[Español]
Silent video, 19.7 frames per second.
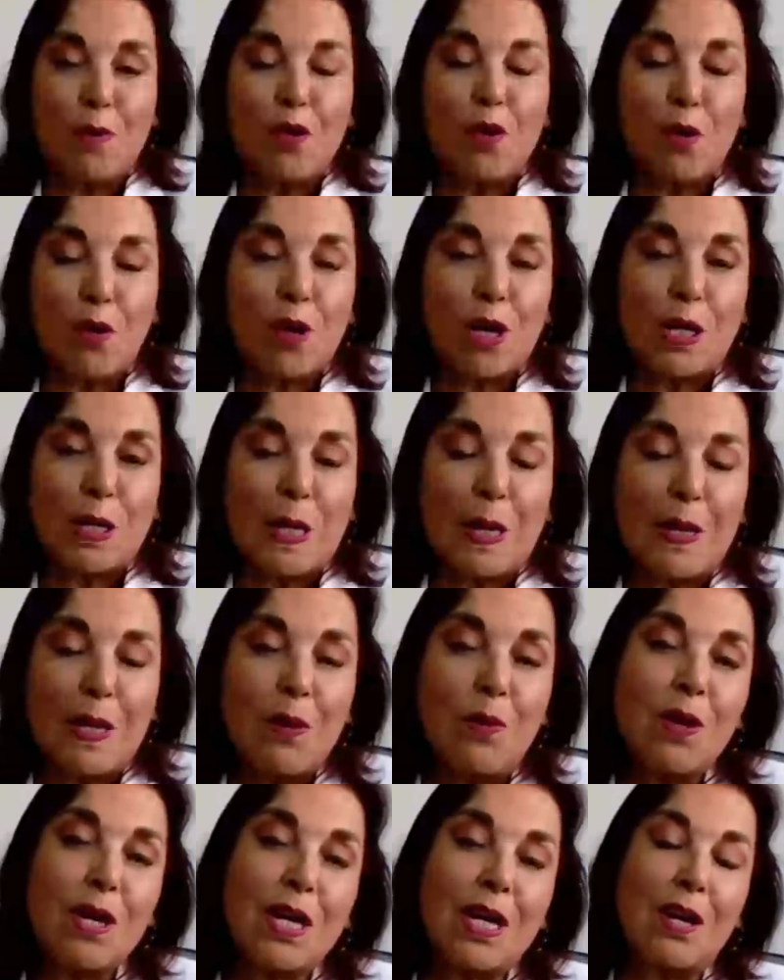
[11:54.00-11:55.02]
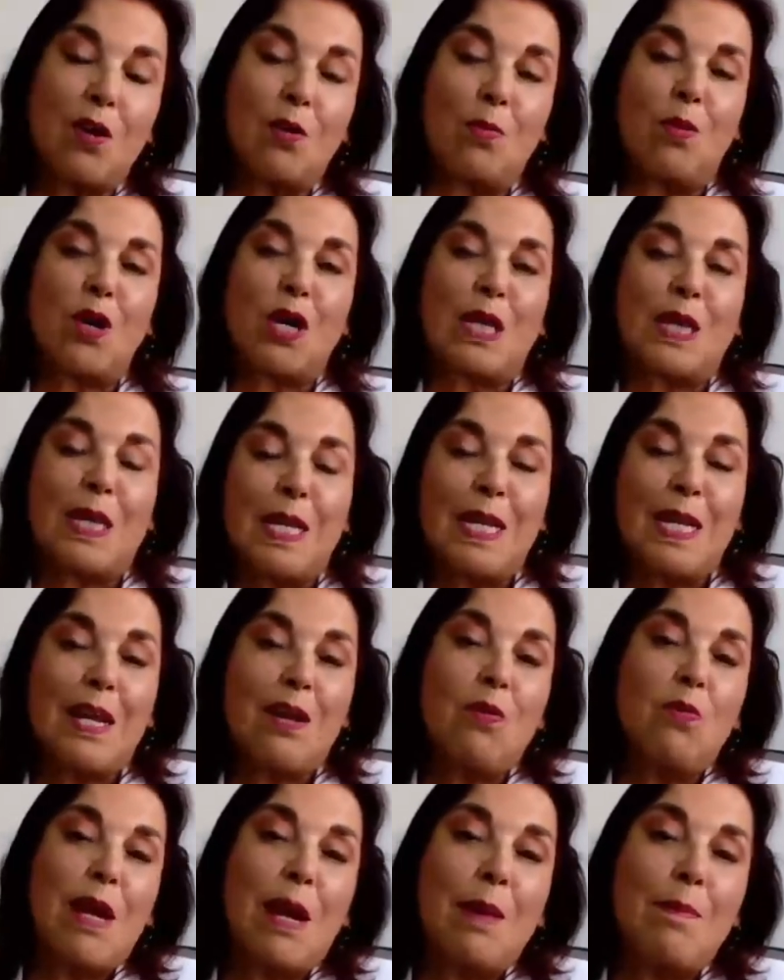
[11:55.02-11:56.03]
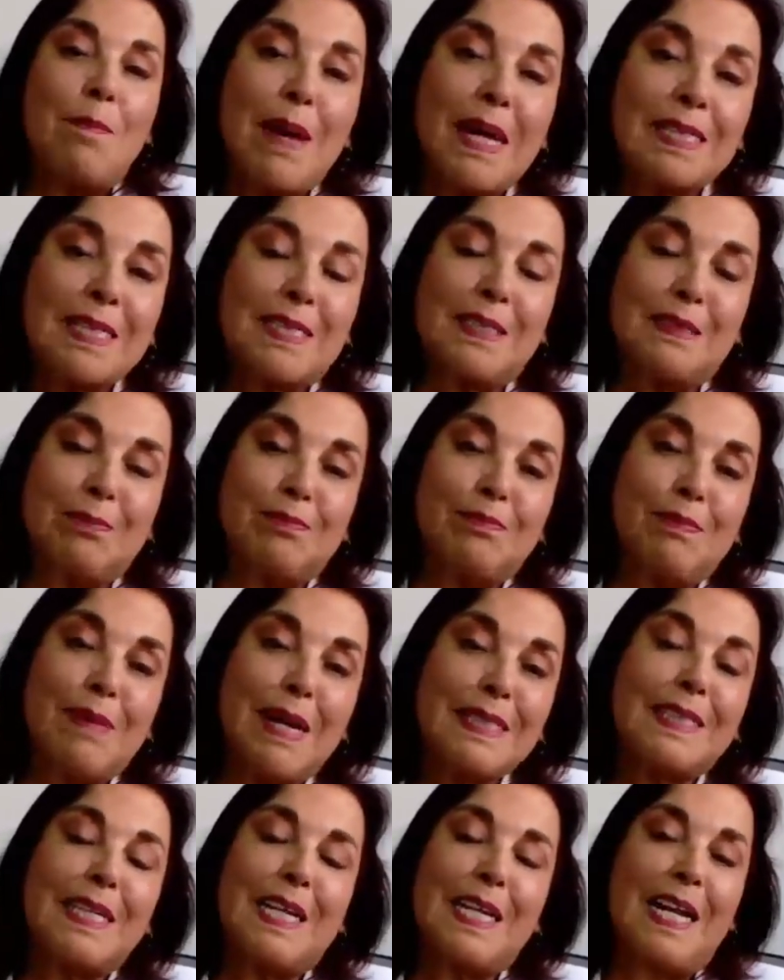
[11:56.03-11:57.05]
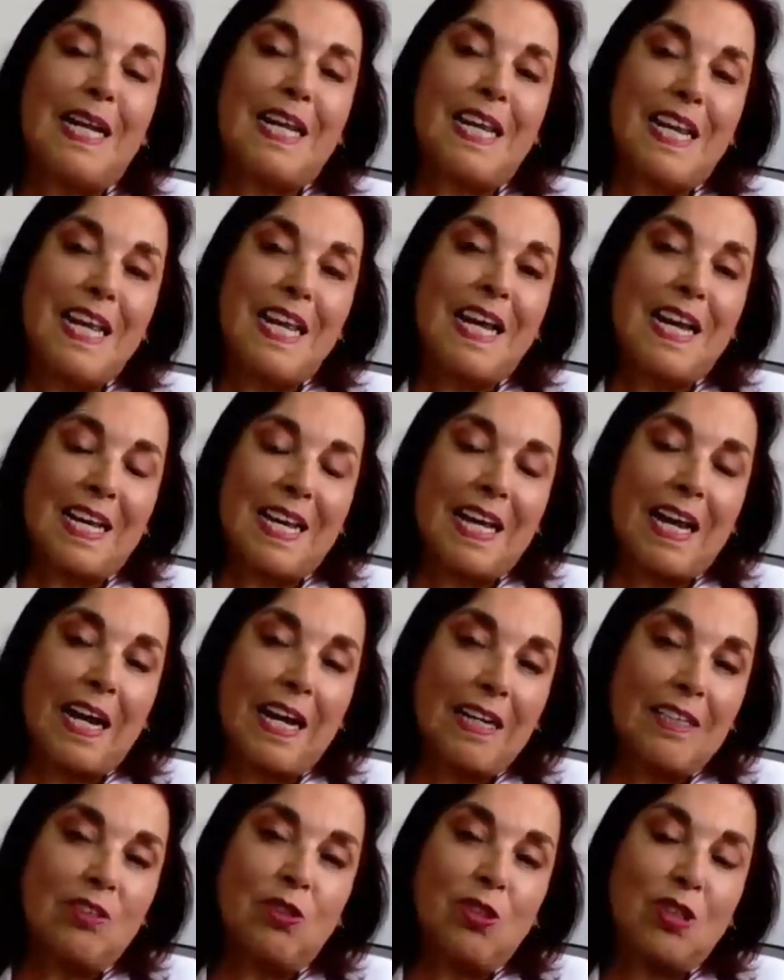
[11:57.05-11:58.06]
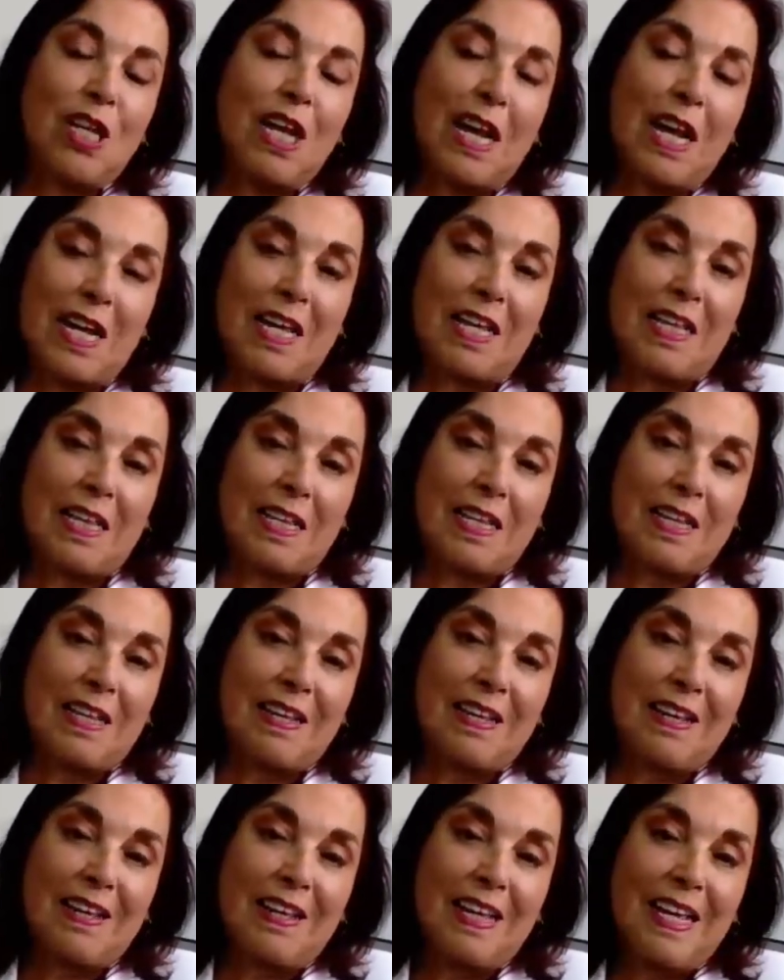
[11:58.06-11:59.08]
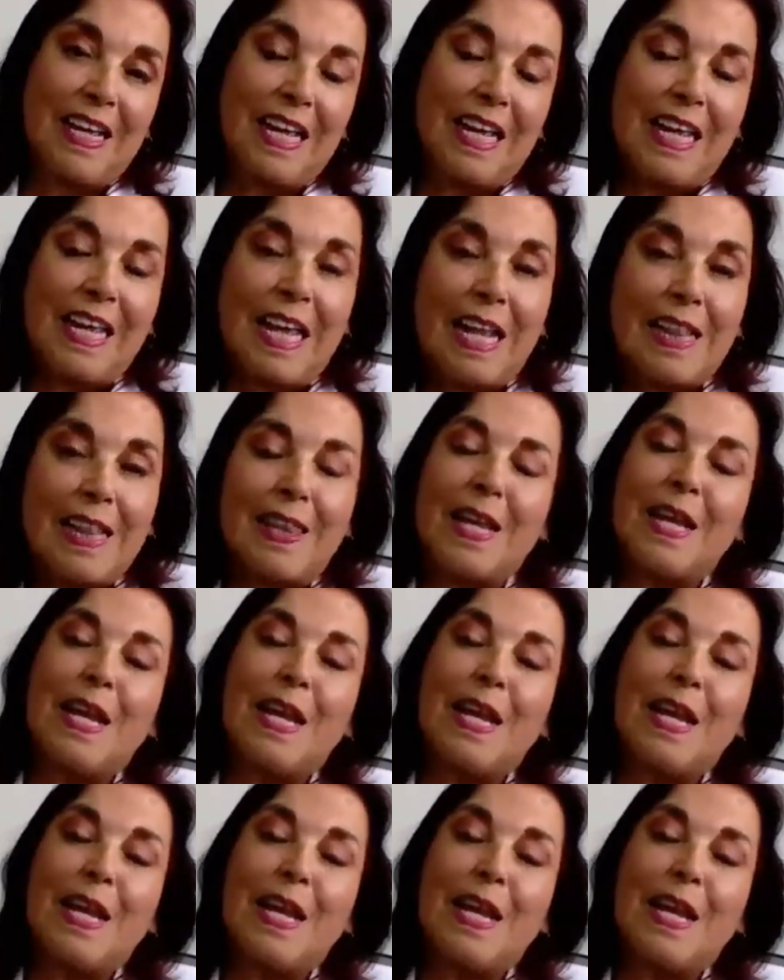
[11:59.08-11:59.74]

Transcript: lo que te digo es que como que tienen una más, más energía que el resto de la gente. Y al